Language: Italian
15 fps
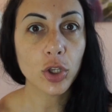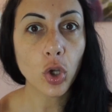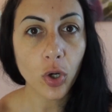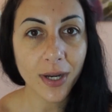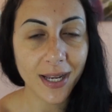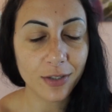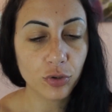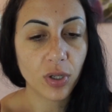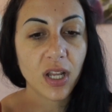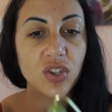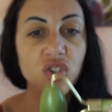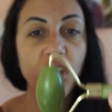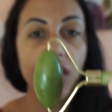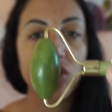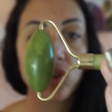toccando
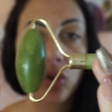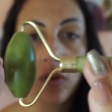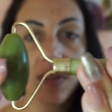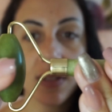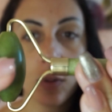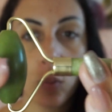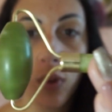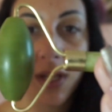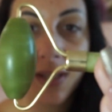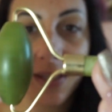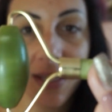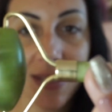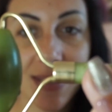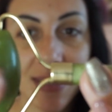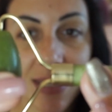l'aggeggio
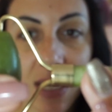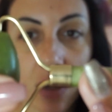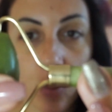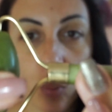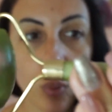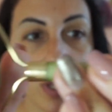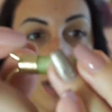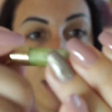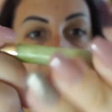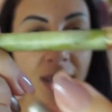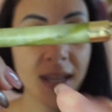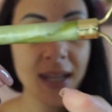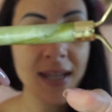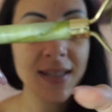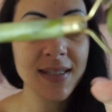quindi sia
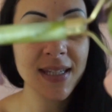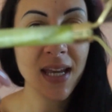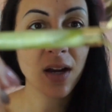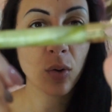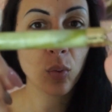qui sia